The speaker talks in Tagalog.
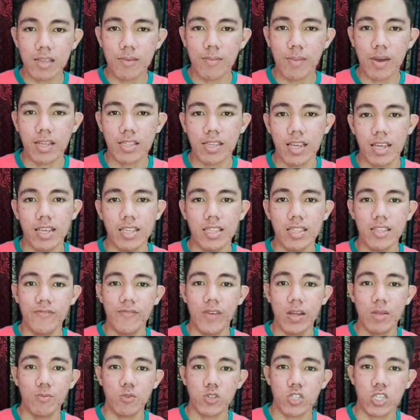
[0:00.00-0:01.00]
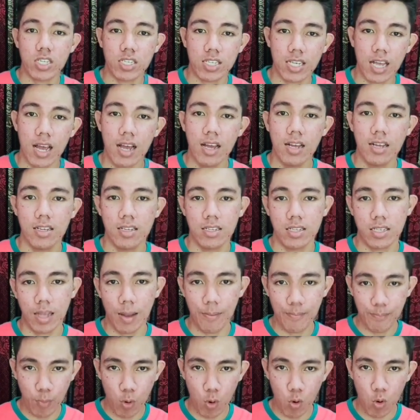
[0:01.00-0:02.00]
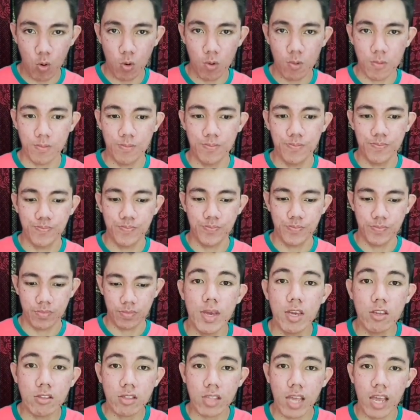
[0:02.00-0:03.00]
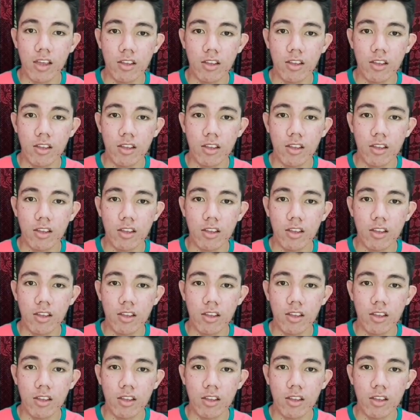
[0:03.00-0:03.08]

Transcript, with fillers: Then, yung decimal naman, i-divide mo siya sa 10.